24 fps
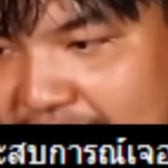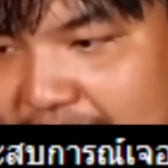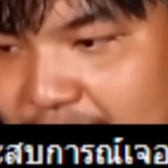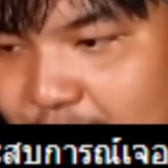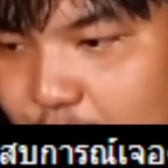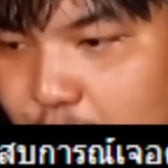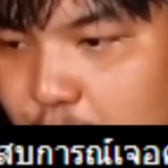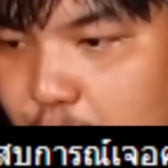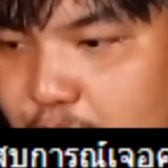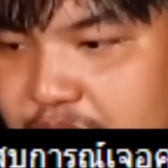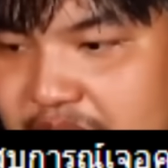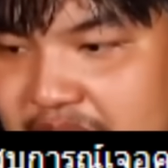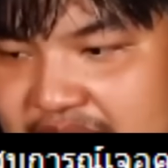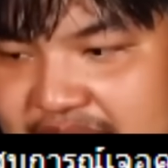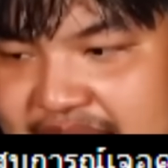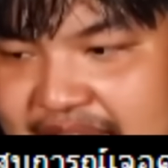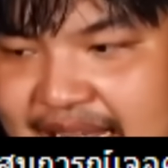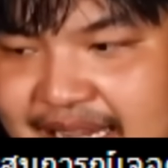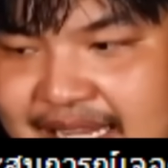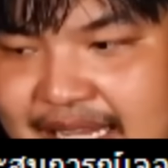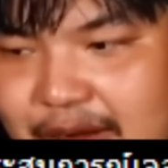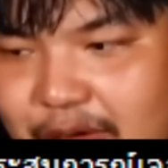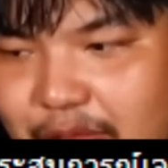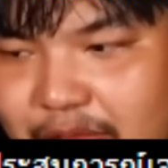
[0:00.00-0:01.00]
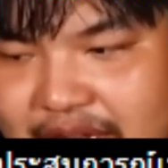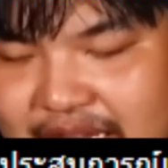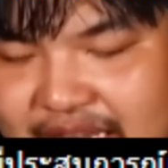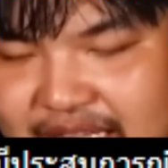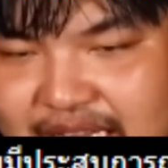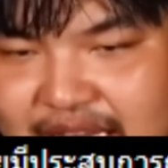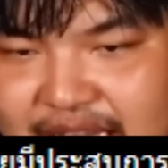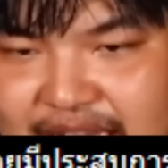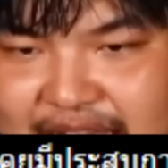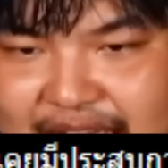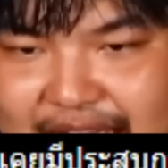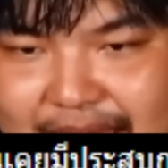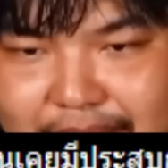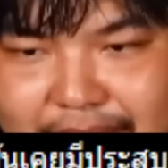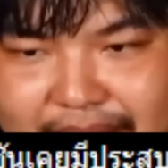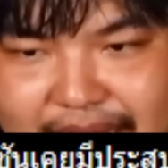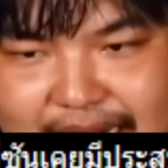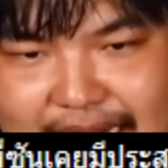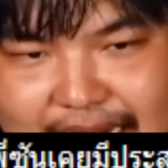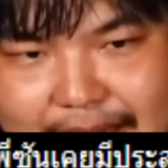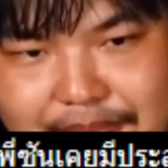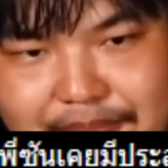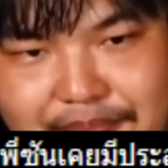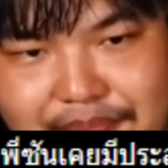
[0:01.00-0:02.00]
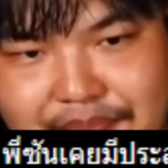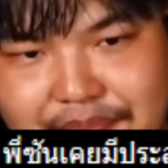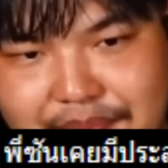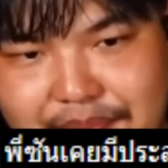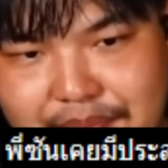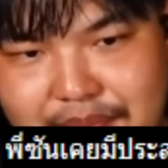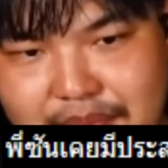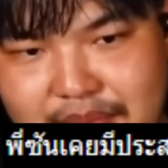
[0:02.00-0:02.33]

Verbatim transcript: สบการณ์ครูแย่ๆในโรงเรียนแย่ๆไหมครับ